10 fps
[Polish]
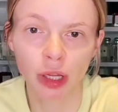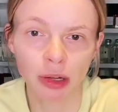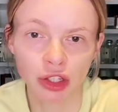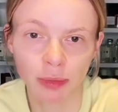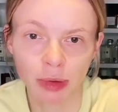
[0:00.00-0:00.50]

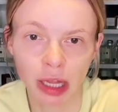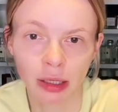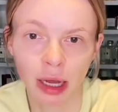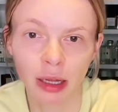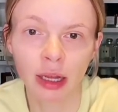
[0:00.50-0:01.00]
Co Wy tutaj macie
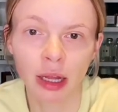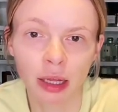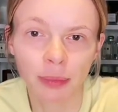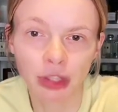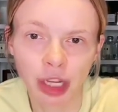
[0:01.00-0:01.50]
za
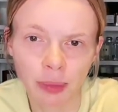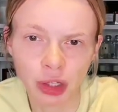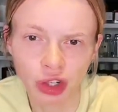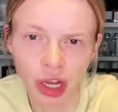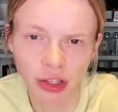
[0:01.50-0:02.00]
pytanka?
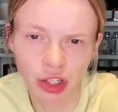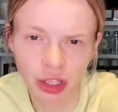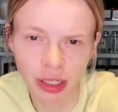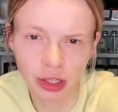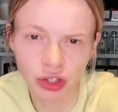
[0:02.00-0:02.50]
Bitter Peach,
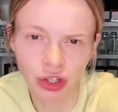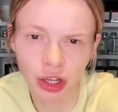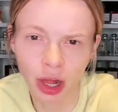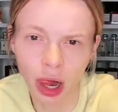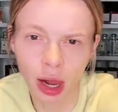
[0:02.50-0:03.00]
a gdzie Ty
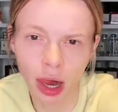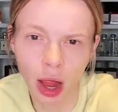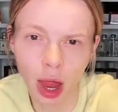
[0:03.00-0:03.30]
jesteś? E,